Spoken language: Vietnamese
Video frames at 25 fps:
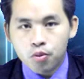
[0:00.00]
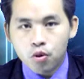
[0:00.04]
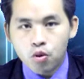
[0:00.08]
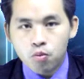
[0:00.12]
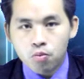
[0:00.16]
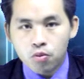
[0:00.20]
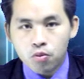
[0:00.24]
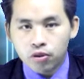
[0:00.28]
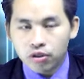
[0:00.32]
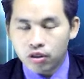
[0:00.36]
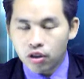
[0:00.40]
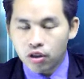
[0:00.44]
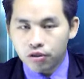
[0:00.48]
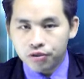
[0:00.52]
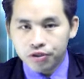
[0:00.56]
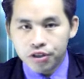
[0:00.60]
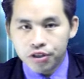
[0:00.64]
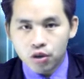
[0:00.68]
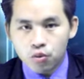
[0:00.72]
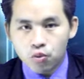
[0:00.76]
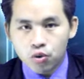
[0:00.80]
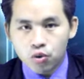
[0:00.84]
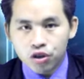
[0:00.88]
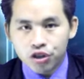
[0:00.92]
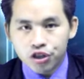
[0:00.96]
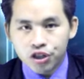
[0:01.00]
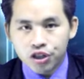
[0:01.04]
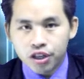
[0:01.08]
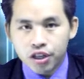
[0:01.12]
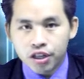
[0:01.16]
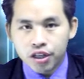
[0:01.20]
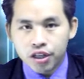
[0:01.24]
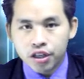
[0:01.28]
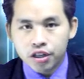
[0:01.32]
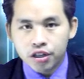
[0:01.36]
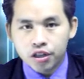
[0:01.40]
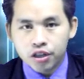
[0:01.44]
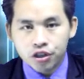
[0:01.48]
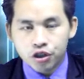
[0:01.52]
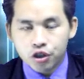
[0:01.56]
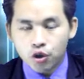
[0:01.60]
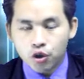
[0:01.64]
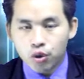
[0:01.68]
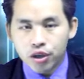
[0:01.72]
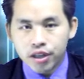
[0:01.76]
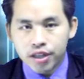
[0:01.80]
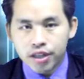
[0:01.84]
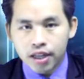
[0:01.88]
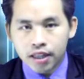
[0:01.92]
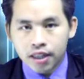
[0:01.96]
bố muốn tòn chỉ qua xì
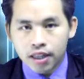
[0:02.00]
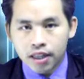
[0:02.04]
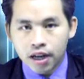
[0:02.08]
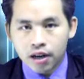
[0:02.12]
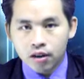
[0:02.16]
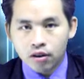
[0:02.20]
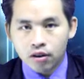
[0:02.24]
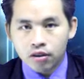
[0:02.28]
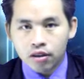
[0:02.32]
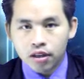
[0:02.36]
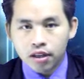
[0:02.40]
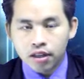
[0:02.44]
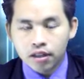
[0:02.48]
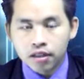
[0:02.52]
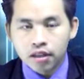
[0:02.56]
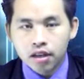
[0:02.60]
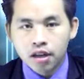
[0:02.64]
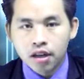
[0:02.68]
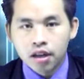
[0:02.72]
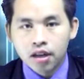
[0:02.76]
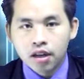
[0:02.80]
trong lý ta lò lợn